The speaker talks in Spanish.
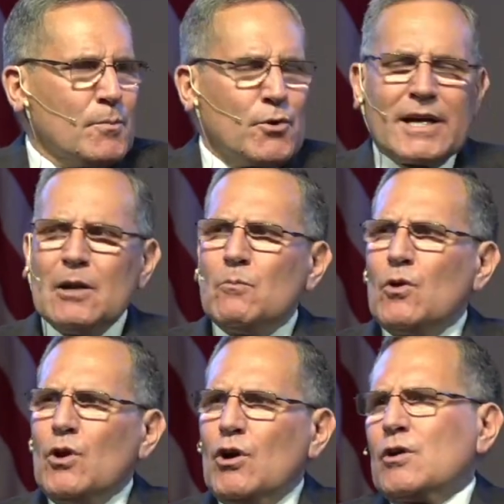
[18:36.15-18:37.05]
Porque el
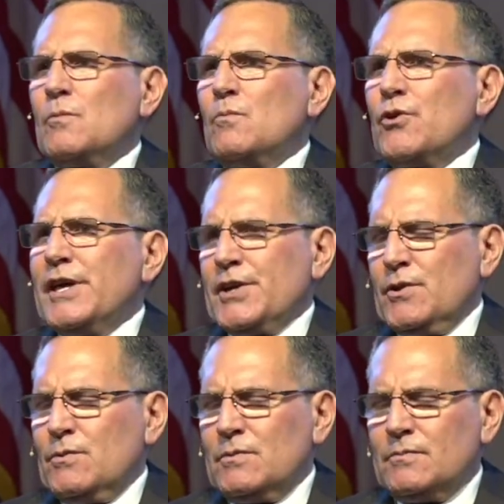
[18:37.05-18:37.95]
Moloch
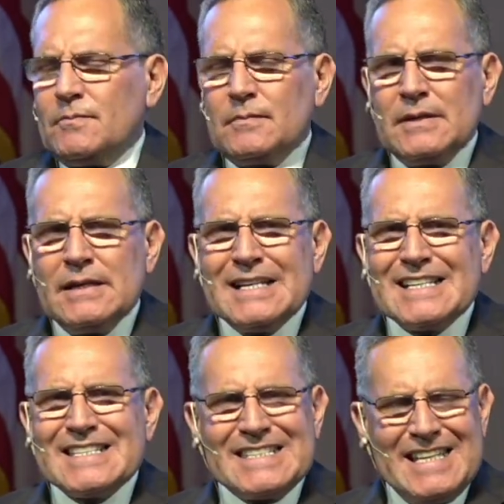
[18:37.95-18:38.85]
moderno
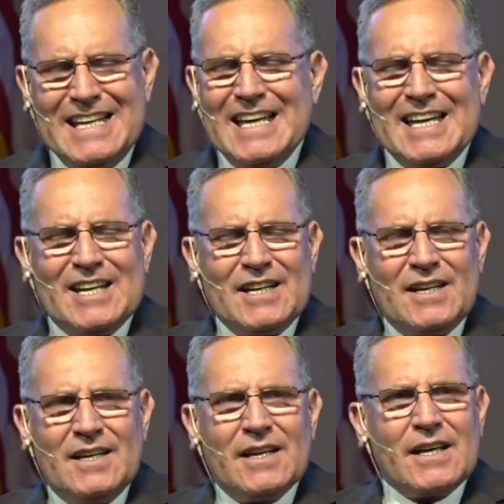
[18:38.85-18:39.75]
sigue
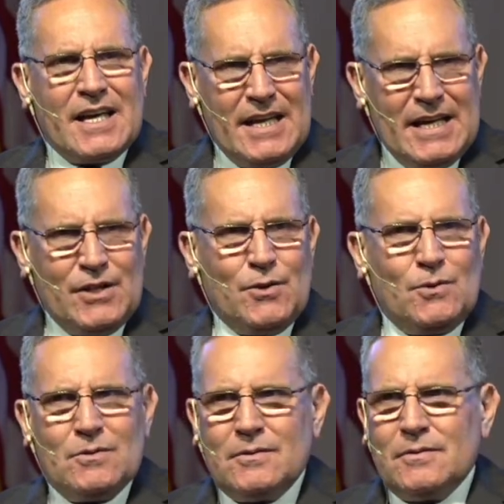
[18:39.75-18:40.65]

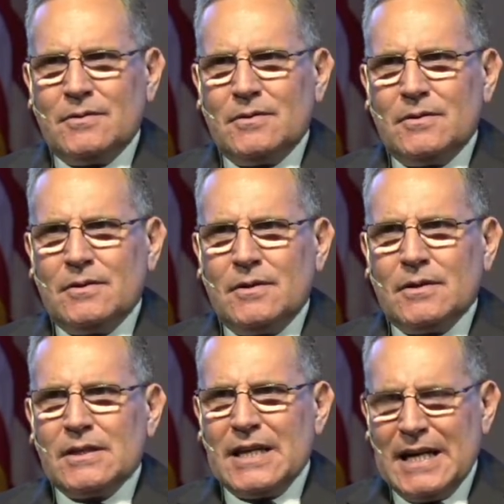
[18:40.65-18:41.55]
queriendo
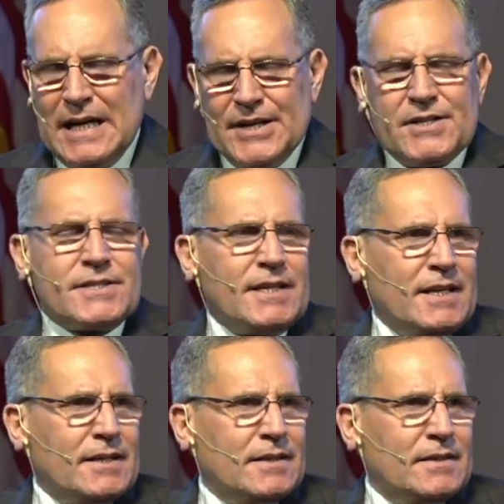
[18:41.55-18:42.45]

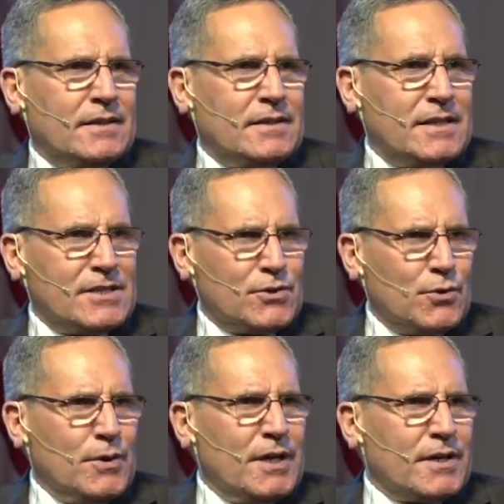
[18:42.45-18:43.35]
tragarse,
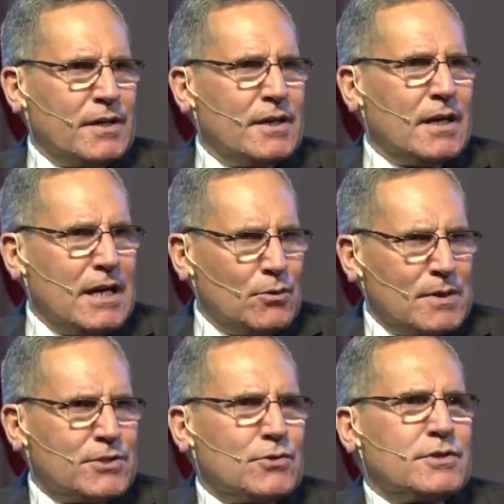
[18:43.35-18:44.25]
destruir a
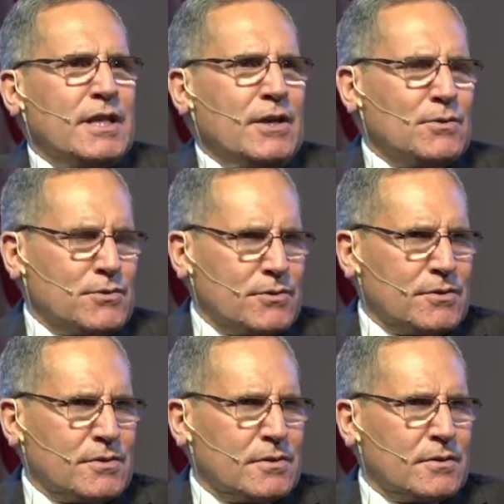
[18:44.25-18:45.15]
nuestros
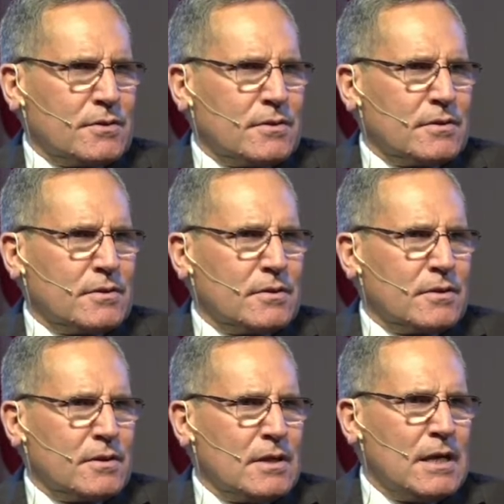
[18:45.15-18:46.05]
niños
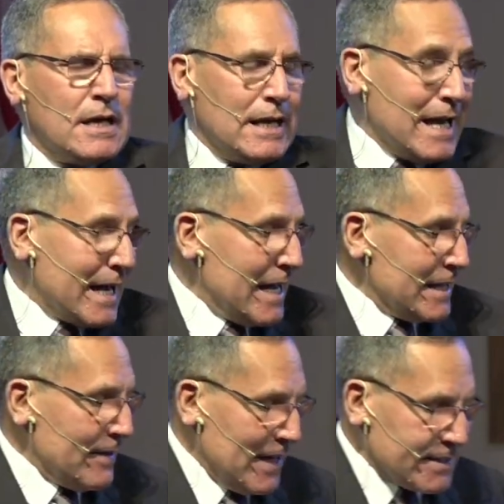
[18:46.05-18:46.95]
la
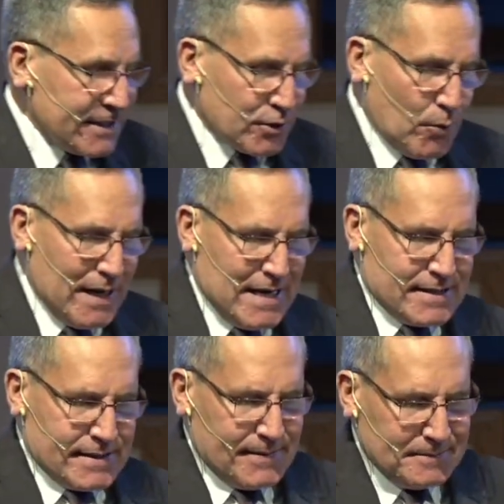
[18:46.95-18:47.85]
agenda de las
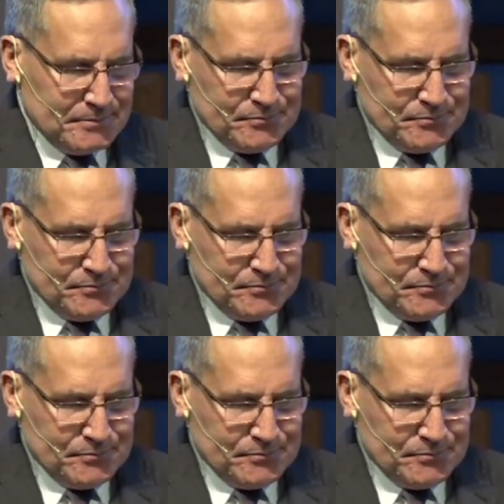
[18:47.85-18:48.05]
escuelas.